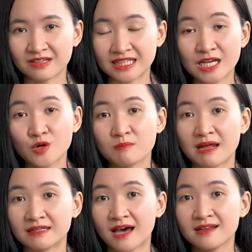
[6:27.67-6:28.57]
và thay đổi
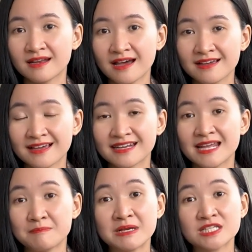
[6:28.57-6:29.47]
bản thân á,
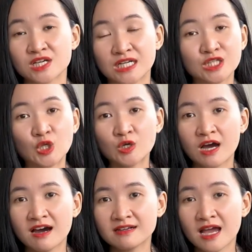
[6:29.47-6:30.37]
để mình trở nên tốt
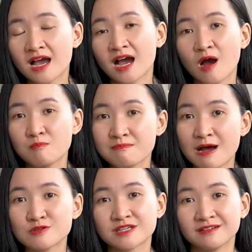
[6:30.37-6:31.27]
hơn không
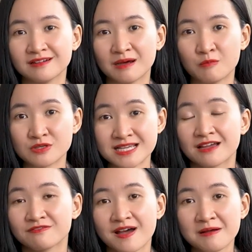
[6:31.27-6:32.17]
bao giờ là một
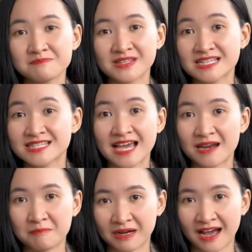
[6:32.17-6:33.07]
giải pháp sai
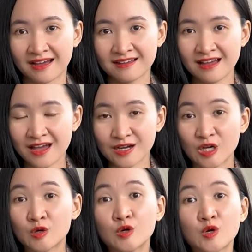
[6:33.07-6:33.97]
lầm cả
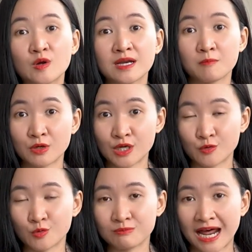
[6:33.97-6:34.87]
nó luôn luôn là một
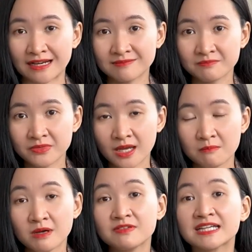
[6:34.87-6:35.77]
điều đúng đắn
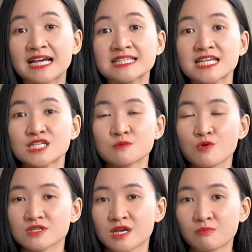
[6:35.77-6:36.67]
bởi vì cái gì trong
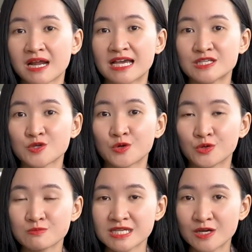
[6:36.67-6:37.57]
cuộc sống này rồi
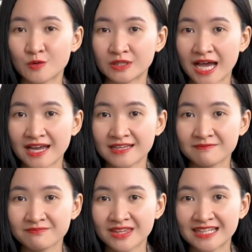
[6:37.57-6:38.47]
cũng sẽ đổi thay
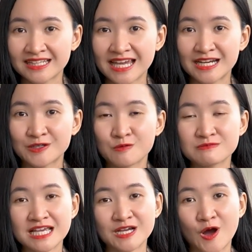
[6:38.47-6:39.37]
nên
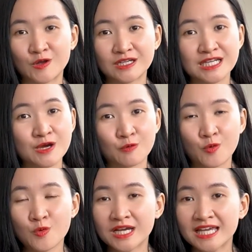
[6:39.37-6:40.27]
cũng sẽ có những điều
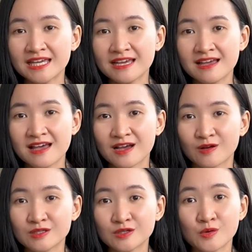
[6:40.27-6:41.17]
cũ kỹ
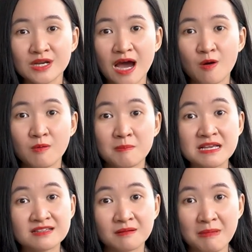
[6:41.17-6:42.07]
có những nỗi đau mà
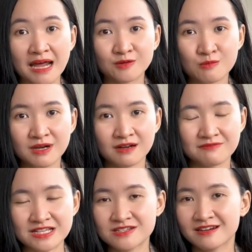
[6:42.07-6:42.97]
bây giờ bạn cũng cần
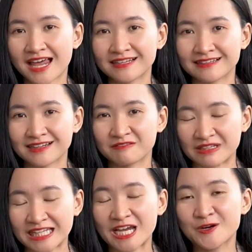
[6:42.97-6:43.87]
phải chữa lành cần
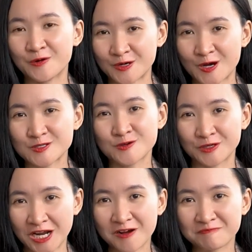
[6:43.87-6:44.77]
phải thay đổi nó rồi
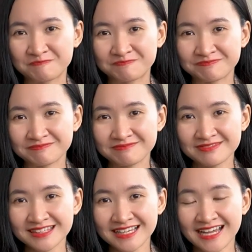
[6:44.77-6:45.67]
đó
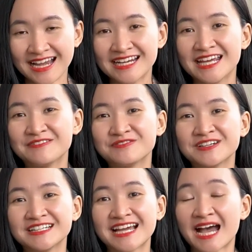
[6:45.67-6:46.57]
hay đến
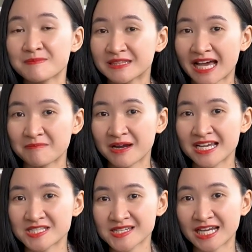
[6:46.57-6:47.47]
với 28
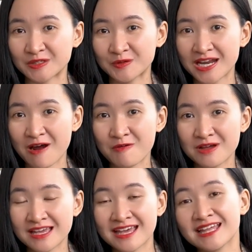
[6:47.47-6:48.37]
ngày chữa lành nỗi đau.
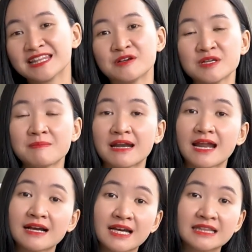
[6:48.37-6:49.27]
Nếu như bạn
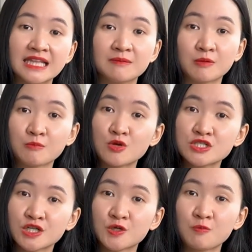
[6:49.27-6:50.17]
đang cần tìm một môi
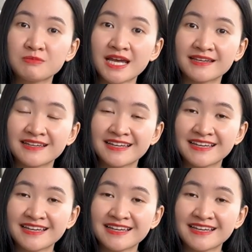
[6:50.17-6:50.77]
trường đúng này,